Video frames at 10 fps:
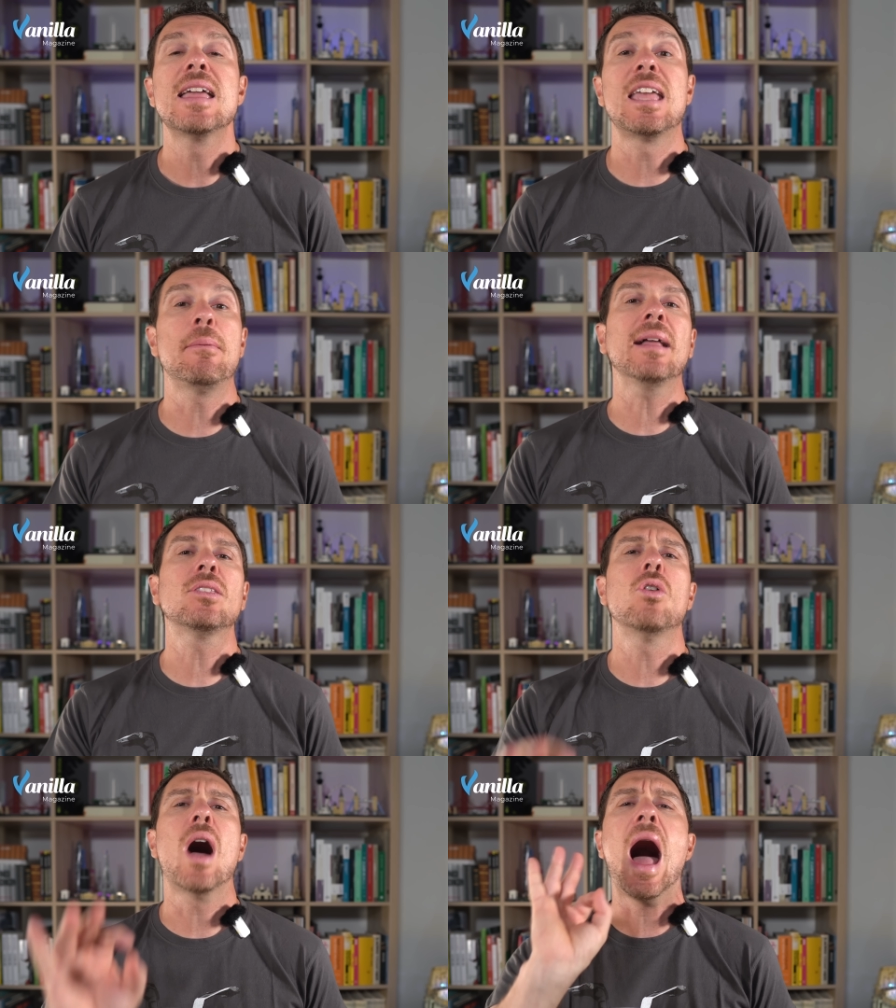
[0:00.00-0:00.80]

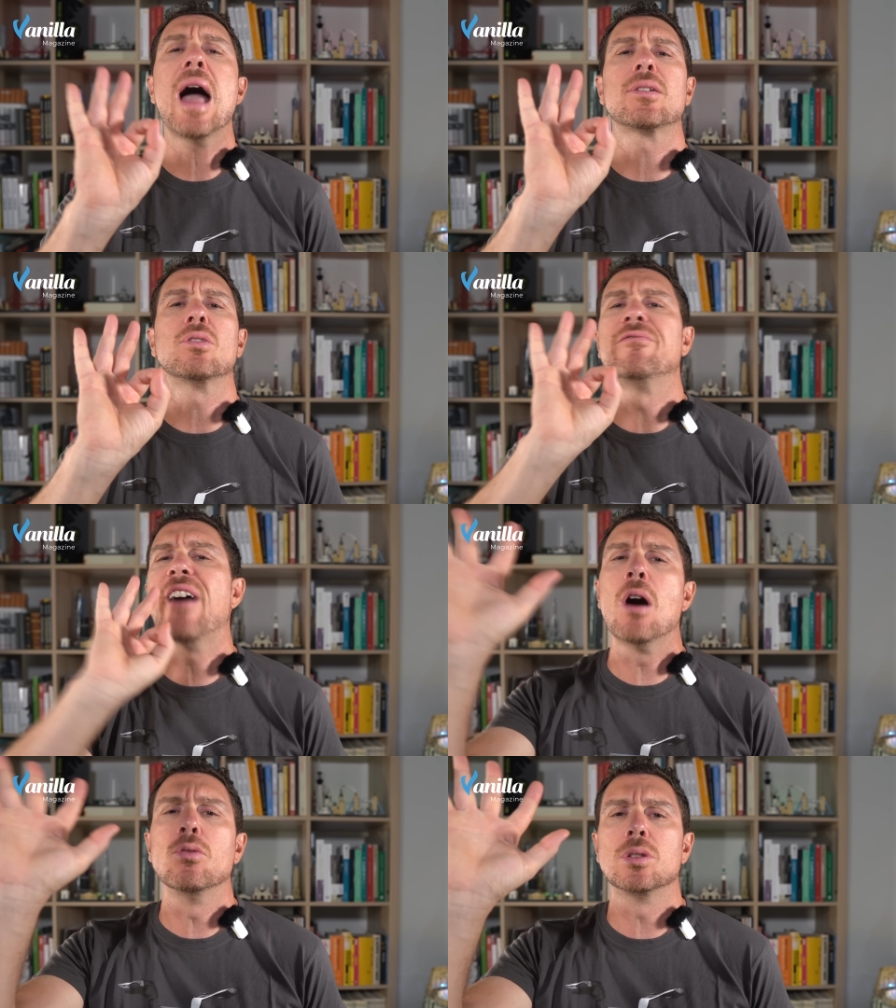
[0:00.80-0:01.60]
chiamato Iron
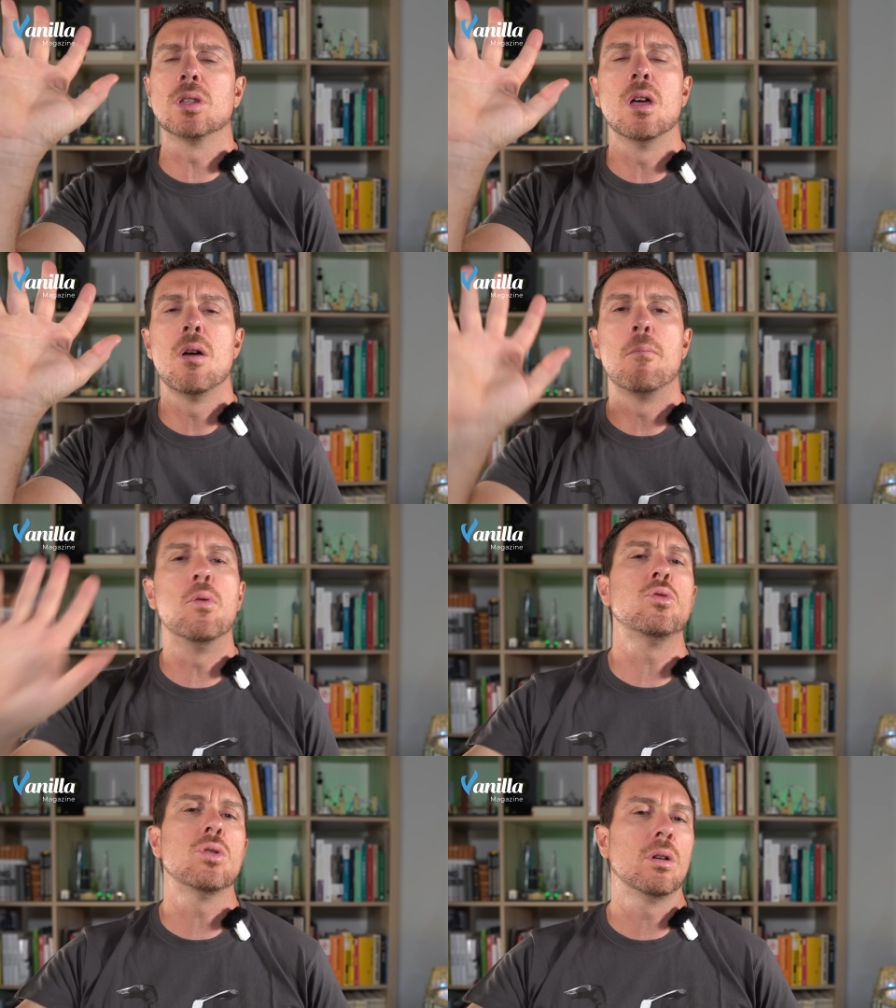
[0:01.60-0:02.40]
Faust,
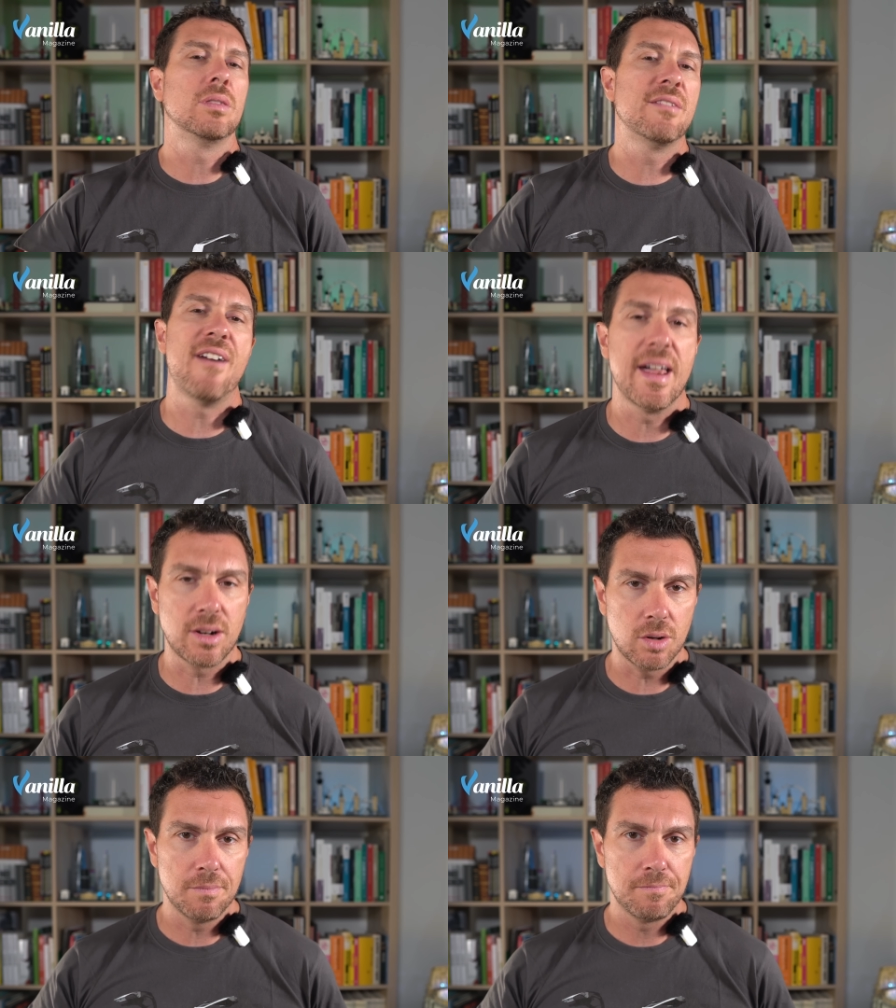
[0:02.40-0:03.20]
pugno di ferro.